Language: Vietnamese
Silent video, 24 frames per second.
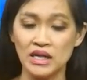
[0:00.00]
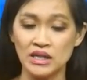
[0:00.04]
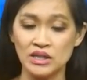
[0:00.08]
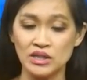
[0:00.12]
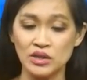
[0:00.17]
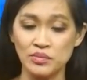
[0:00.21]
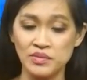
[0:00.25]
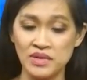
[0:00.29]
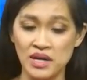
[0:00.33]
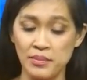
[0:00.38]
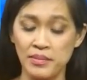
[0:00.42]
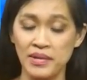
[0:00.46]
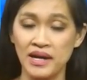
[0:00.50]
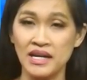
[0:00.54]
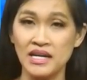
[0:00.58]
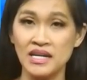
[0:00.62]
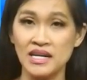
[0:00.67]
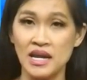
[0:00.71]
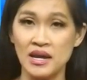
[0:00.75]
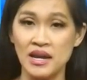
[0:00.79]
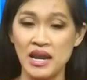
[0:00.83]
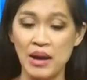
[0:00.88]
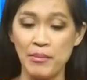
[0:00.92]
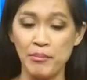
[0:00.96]
trong nhà máy
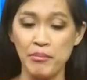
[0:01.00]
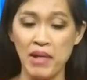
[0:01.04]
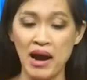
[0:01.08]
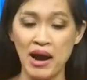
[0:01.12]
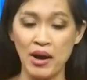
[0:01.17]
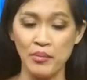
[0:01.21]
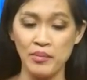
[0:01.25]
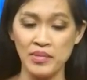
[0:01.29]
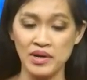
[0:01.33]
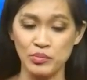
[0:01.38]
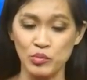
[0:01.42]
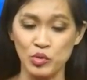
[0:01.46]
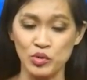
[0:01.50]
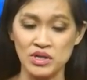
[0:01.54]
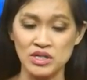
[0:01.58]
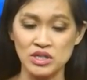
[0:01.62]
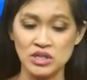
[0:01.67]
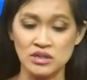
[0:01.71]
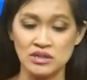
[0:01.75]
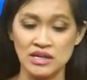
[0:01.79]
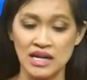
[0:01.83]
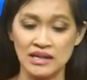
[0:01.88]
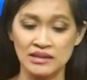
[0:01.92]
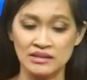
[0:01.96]
để đảm bảo một cái
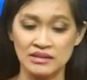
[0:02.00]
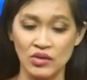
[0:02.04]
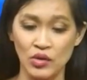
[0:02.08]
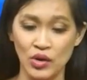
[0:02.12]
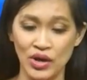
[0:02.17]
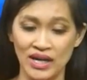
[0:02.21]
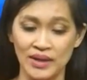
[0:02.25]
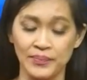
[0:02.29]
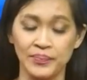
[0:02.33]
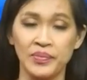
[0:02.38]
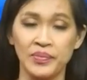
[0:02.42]
sự an toàn.